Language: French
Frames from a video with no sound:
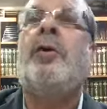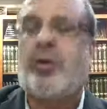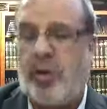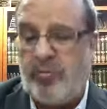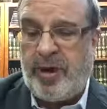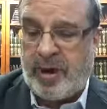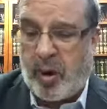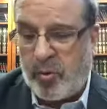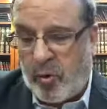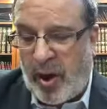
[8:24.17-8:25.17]
comme, il,
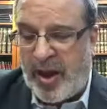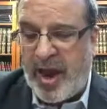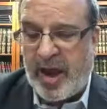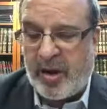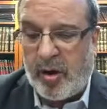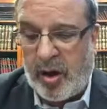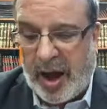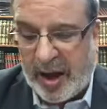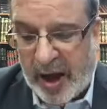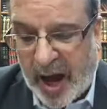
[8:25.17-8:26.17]
comme quoi il est un grand
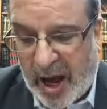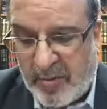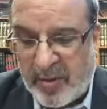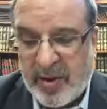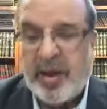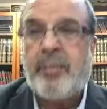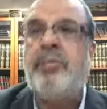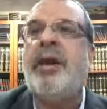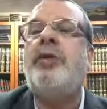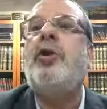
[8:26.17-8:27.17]
Hacham,
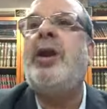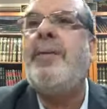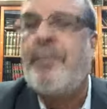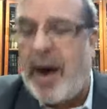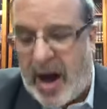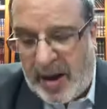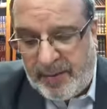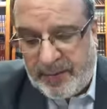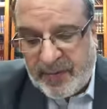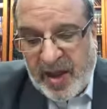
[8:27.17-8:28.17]
mais il ne l'est pas.
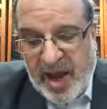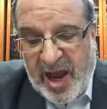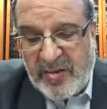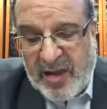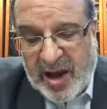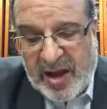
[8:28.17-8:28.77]
Ça